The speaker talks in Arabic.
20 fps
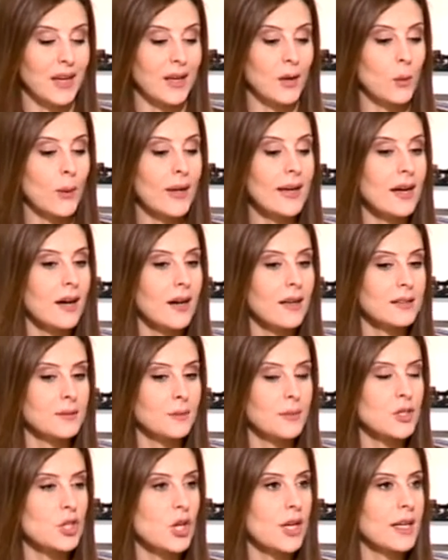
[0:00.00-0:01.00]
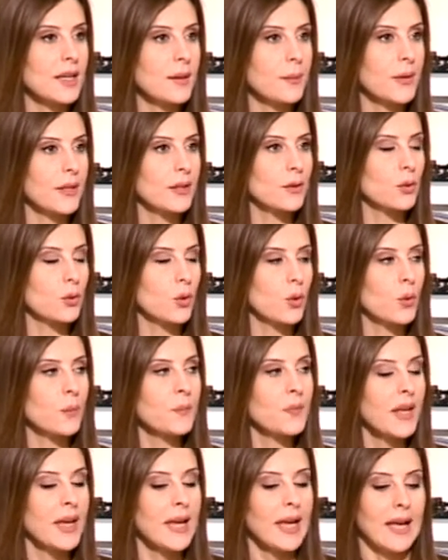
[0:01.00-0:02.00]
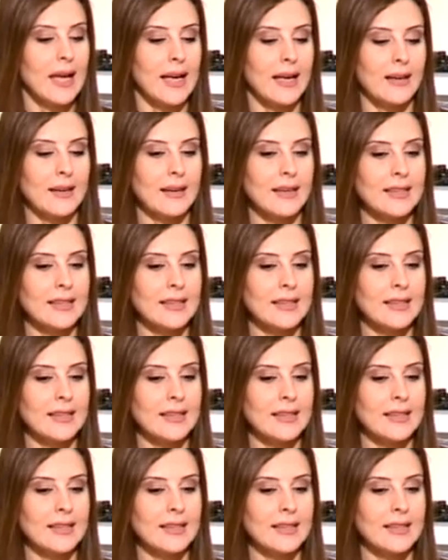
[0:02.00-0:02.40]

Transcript: الولد بجرب انه آه،